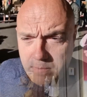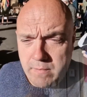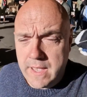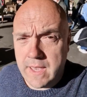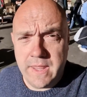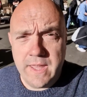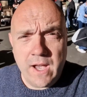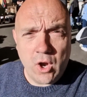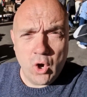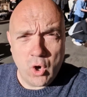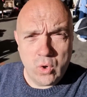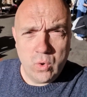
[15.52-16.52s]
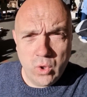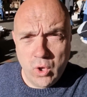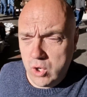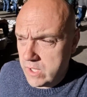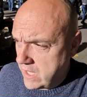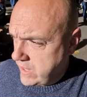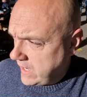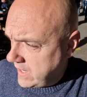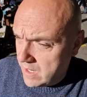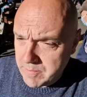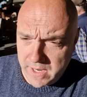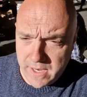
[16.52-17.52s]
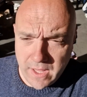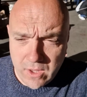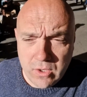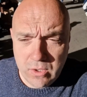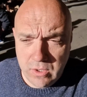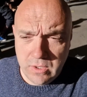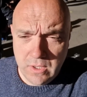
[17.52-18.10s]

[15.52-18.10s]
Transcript: Vaya día cojonudo hoy que hace aquí en el mercado.